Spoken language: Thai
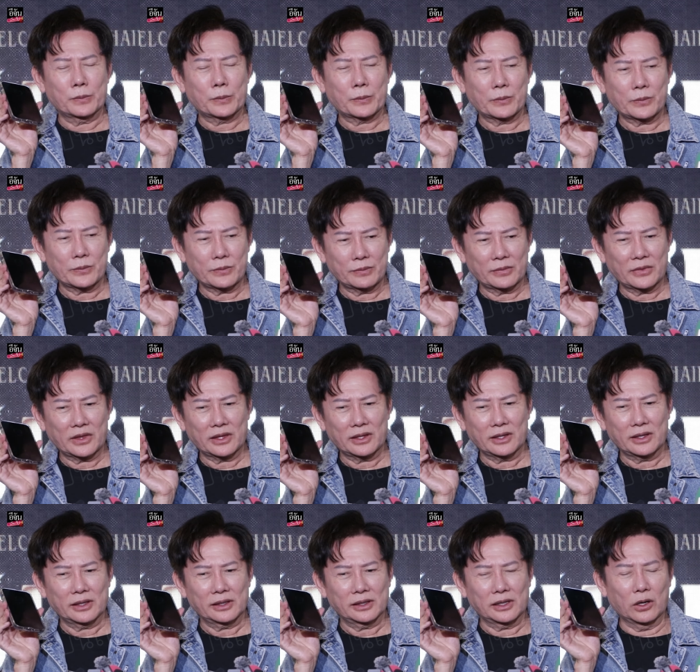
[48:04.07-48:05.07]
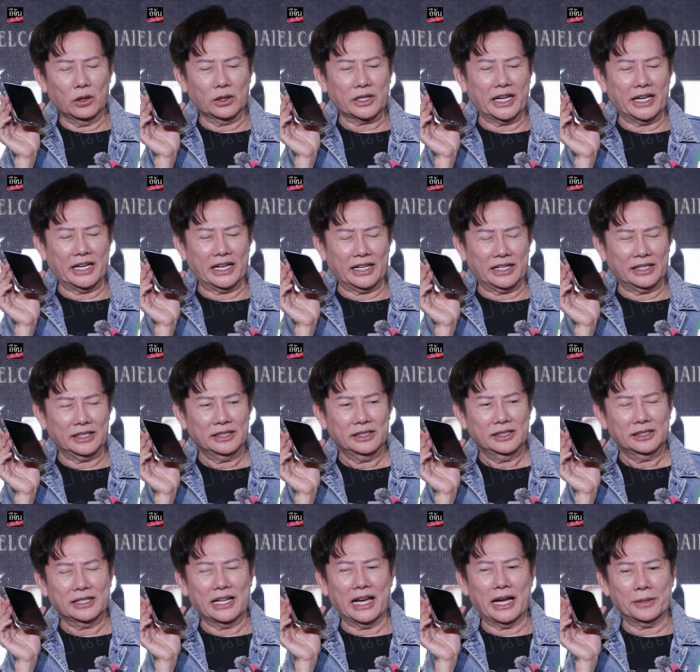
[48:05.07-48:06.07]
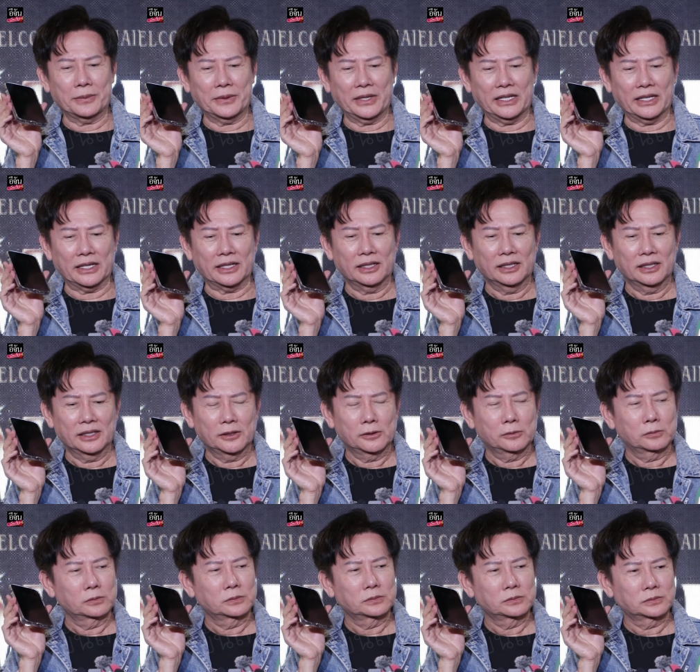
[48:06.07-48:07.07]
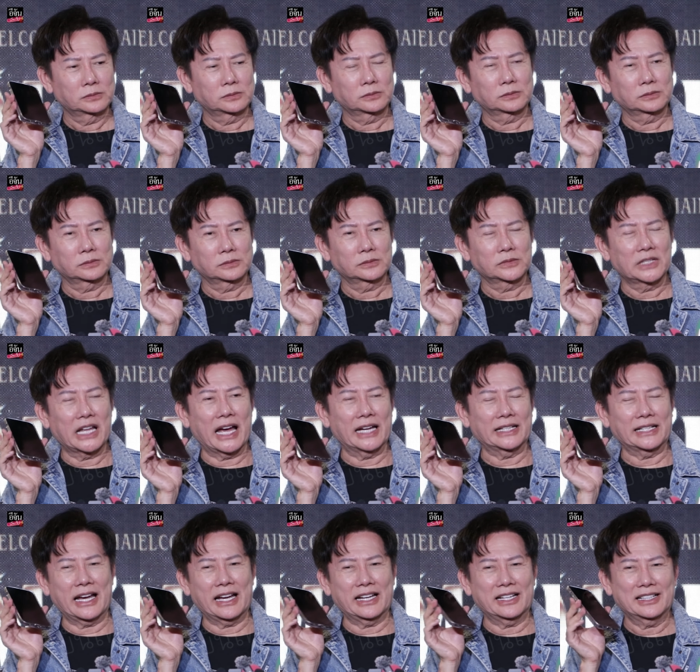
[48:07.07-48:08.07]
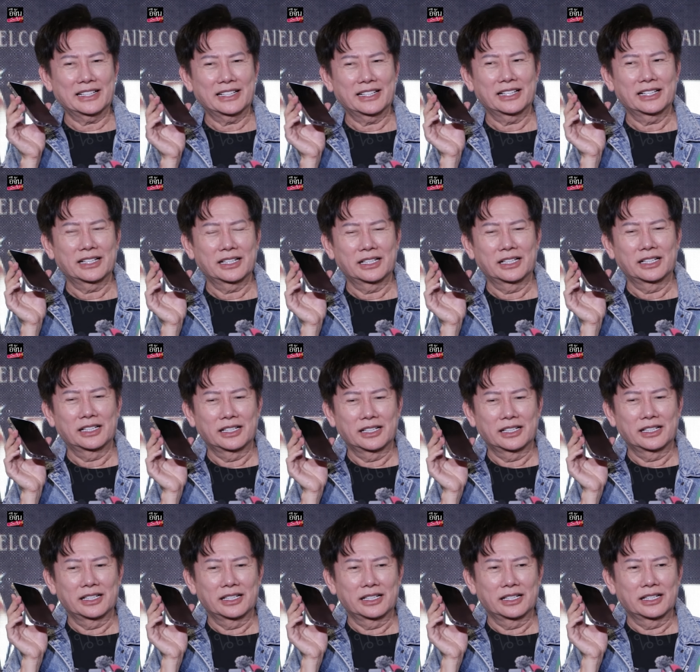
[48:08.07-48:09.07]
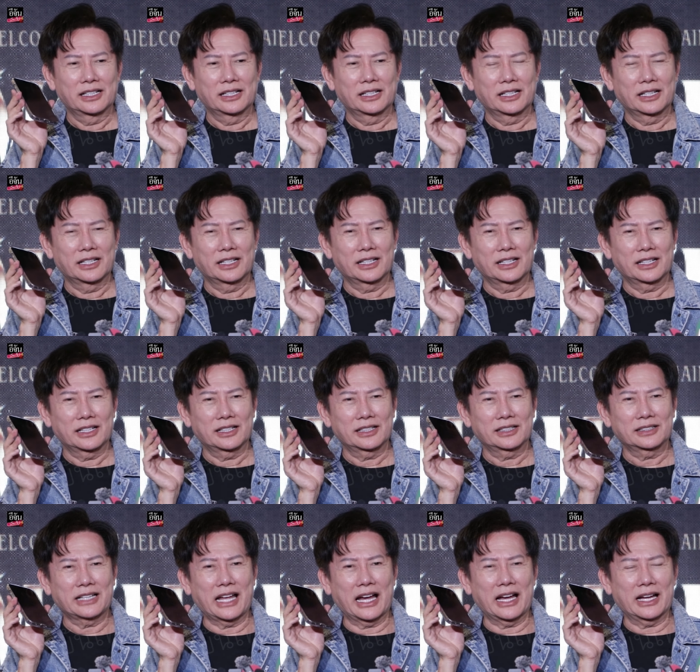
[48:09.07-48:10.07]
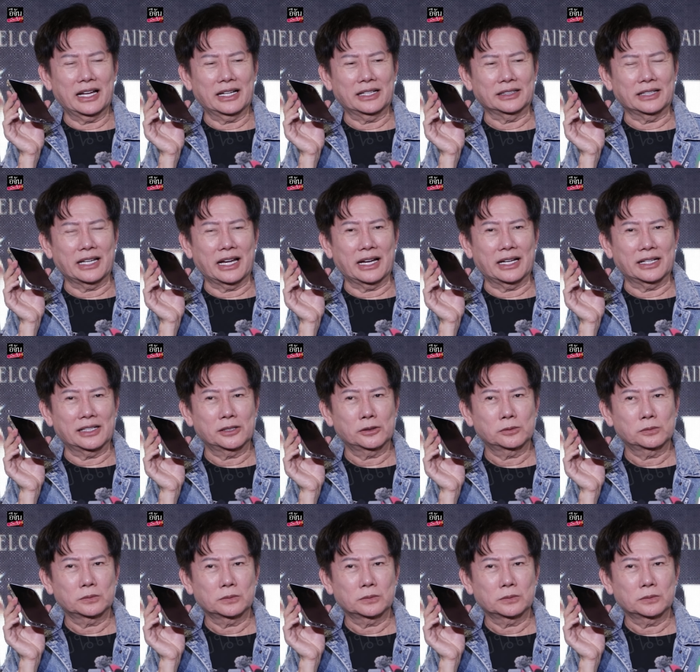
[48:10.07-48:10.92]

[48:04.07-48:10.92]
เอช เค เซเว่น โอเคได้พี่มีอะไรเราคุยได้ได้เล็กน้อยบางที่เราจะคุยกันได้ได้ได้ทำให้